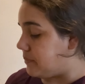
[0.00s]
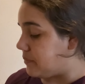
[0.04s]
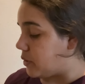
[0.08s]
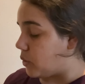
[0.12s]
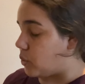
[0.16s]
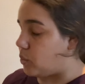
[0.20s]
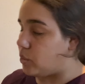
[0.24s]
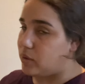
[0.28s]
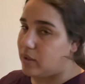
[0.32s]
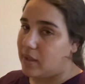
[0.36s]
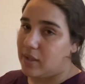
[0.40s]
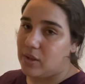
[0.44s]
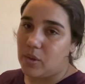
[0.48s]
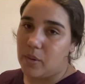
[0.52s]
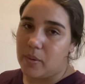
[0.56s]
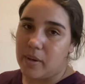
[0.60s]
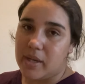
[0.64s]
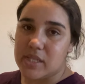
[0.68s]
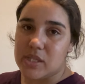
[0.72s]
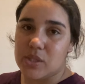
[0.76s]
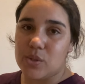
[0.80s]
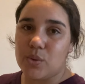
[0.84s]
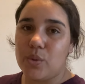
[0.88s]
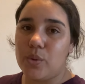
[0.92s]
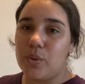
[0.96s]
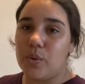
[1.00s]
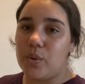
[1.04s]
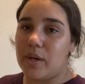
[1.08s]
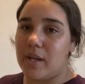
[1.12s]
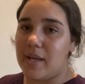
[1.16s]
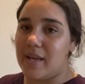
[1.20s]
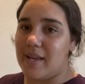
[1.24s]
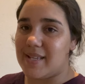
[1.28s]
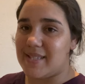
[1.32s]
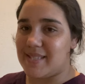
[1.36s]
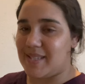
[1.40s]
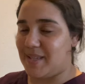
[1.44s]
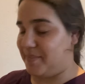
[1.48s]
juntando basura
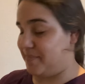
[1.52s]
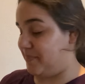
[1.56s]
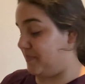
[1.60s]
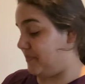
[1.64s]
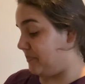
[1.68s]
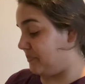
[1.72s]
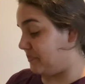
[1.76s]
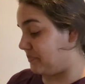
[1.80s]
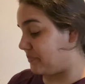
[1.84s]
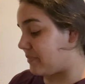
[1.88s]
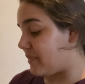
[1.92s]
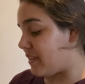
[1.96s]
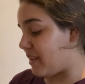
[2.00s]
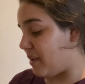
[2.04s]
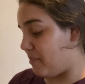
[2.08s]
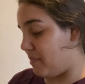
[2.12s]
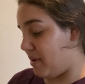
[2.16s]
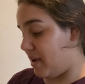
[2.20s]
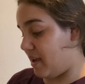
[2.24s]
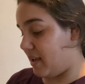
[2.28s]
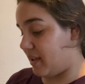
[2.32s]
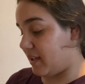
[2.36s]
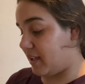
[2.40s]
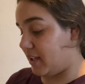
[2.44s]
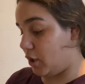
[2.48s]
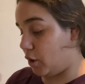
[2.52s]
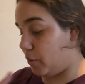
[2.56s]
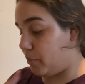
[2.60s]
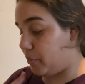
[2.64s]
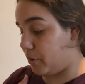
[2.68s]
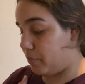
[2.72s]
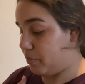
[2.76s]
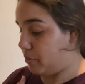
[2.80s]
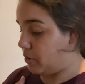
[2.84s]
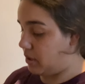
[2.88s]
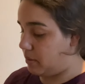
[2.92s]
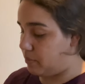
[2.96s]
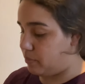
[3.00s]
y así me quiero
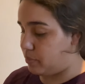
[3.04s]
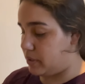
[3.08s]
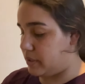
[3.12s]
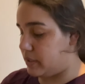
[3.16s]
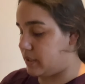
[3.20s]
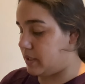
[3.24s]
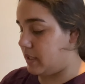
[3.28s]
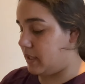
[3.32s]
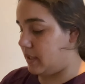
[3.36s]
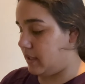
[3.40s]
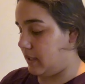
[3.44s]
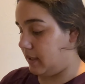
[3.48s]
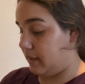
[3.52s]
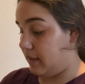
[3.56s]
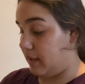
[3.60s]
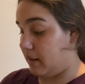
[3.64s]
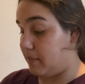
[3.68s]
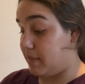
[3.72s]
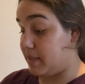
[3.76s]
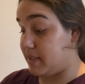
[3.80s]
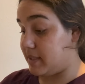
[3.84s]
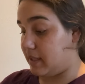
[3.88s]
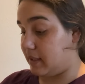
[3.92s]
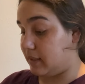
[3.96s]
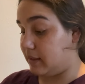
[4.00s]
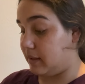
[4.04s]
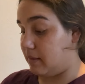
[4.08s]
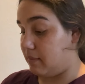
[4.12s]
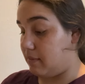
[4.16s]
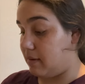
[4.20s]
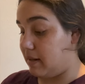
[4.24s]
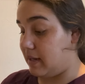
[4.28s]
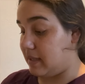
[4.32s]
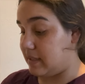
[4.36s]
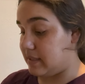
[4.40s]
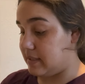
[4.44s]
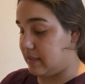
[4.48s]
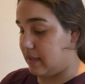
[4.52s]
proponer pues andar más activa
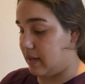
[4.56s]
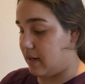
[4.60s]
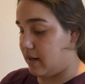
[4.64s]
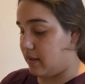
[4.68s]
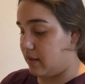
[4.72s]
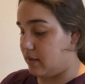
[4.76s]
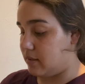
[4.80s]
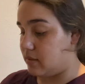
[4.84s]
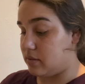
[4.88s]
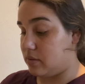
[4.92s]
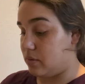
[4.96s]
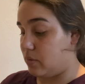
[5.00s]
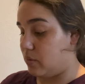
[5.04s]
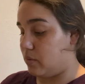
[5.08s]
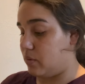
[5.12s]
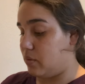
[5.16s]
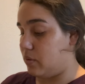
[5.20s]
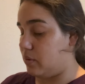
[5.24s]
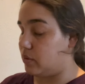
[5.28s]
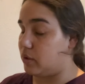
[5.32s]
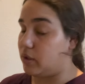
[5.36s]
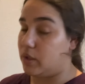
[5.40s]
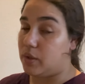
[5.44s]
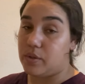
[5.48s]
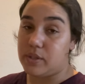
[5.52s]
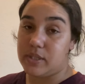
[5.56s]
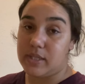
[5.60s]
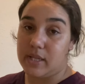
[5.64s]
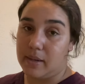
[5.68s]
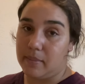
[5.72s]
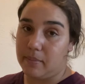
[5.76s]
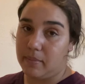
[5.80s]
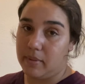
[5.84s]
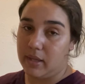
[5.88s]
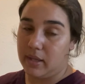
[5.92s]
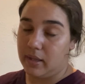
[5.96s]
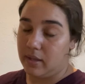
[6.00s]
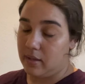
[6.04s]
en las tardes, no, no quiero
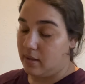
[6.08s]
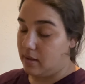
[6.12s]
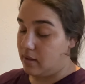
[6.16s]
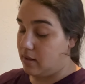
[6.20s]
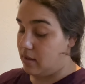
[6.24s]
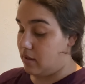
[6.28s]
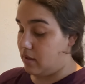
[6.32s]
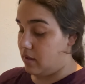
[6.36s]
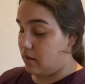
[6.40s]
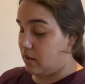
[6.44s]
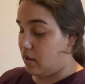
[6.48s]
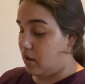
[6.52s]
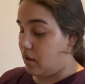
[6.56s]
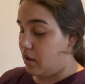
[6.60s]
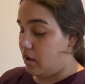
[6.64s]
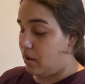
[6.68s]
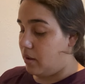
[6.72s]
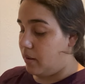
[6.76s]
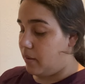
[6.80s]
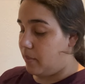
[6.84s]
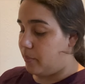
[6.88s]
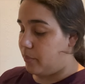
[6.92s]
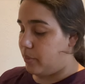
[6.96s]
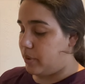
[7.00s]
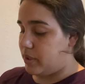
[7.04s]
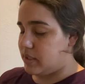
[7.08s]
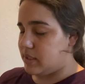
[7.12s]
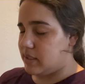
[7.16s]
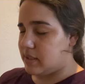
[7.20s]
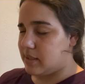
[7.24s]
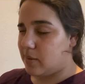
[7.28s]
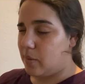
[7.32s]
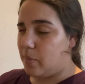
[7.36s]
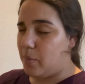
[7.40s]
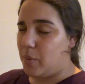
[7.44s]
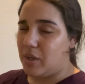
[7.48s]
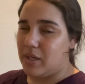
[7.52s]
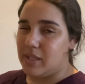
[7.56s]
estarme, pues
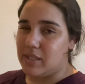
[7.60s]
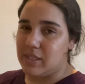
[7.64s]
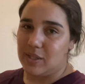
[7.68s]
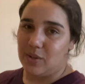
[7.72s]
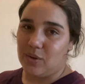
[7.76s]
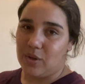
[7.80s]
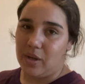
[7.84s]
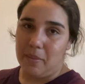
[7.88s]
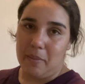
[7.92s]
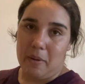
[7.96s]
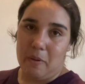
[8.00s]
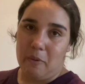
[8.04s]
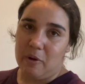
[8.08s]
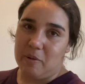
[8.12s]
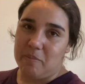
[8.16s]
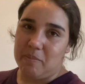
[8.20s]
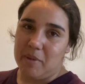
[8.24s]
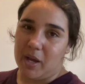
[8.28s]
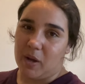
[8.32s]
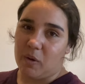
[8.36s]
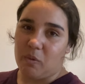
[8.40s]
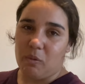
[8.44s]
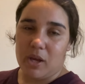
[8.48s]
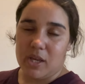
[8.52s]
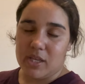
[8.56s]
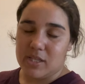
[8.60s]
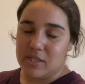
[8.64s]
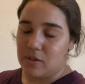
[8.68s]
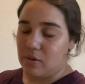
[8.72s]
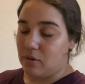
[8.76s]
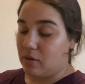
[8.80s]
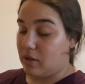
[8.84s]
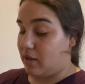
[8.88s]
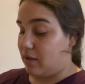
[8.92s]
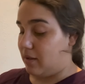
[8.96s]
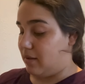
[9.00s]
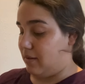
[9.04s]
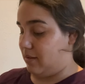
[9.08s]
como les digo que me voy y me acuesto,
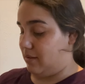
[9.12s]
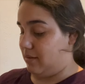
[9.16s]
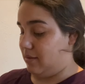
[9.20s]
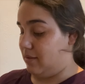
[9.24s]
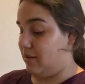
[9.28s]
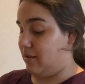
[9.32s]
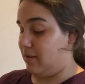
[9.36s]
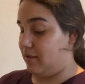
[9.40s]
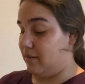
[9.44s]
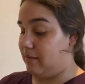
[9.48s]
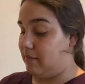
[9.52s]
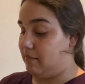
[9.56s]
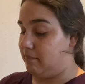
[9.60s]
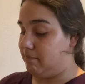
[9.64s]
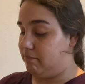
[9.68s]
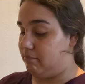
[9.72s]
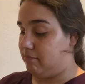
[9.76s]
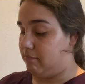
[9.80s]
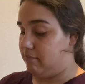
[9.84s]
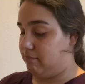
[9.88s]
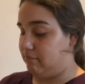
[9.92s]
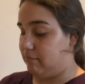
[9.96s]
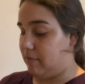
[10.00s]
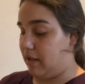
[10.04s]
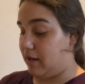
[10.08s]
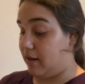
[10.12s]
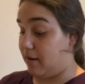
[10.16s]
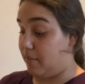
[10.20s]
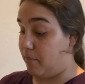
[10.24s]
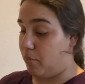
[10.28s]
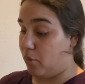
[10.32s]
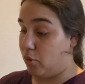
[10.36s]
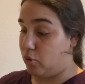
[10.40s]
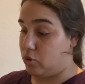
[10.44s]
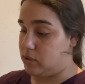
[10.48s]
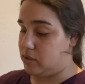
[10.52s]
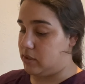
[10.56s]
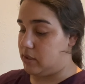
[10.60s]
que a
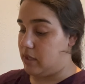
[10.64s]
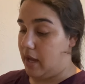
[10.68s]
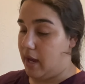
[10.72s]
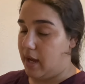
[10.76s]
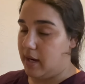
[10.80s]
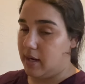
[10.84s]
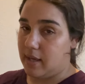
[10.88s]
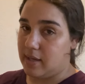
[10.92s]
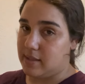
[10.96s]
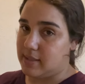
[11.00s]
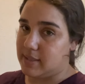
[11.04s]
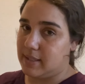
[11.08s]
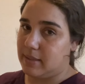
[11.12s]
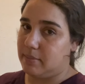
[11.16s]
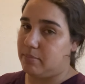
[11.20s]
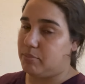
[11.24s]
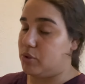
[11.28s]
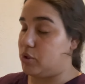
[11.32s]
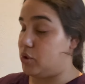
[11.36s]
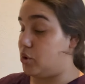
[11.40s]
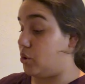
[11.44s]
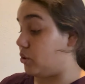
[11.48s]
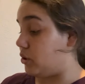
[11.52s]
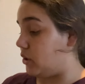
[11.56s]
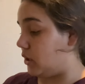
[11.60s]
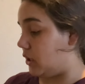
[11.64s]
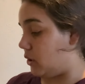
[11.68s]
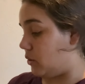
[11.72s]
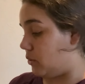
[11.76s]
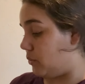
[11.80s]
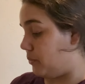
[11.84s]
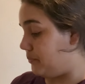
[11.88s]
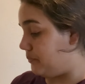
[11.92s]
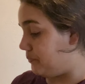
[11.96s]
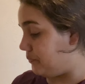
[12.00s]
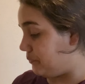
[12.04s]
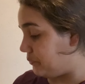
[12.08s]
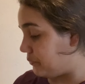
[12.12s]
reposar y así, pues no quiero.
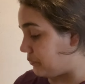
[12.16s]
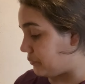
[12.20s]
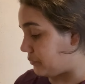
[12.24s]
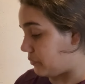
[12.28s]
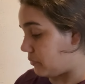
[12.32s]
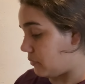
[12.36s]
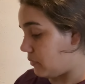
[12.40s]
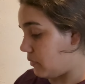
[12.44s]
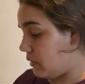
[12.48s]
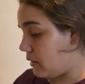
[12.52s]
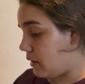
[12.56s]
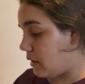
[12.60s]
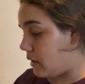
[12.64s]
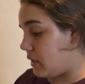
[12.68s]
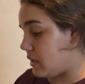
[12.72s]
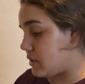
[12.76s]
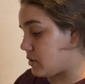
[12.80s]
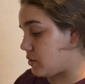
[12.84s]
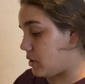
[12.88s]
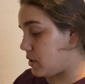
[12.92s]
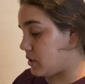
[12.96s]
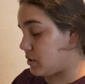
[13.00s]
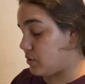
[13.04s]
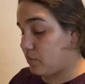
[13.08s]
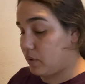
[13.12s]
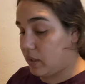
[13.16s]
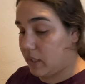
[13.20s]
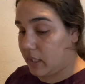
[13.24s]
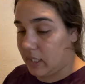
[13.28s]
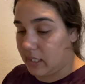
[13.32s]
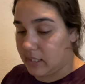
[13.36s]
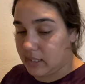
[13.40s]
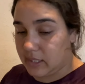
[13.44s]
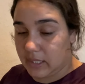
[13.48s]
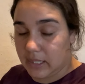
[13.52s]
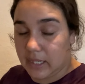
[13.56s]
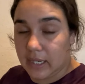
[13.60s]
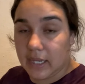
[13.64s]
Le estoy haciendo una
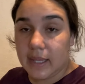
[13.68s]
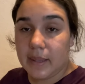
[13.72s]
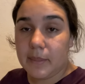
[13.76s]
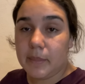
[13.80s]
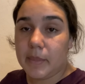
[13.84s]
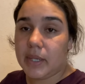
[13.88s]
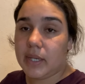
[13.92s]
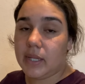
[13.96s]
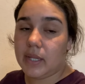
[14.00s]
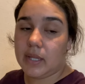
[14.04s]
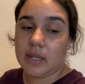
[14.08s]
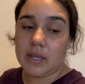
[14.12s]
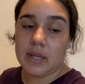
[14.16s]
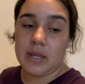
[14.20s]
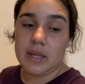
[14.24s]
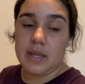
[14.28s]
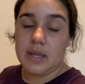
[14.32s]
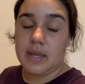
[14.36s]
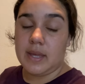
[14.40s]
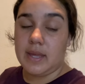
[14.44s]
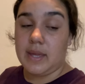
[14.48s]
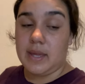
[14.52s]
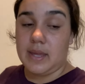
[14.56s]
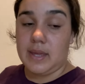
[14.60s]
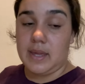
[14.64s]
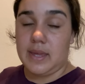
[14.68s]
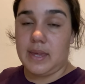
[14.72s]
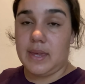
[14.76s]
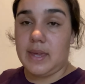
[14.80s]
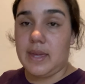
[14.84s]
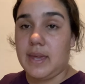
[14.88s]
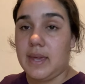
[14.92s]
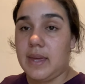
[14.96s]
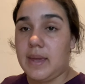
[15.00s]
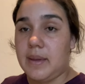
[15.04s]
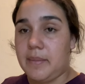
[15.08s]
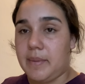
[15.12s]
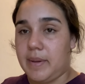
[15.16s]
gelatina al Emmerich
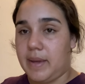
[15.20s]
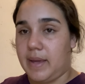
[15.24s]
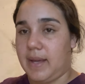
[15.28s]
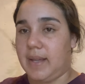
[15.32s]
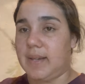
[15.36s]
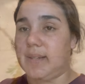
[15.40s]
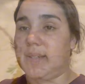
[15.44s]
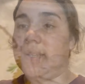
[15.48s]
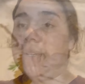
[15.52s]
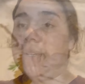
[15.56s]
y vean.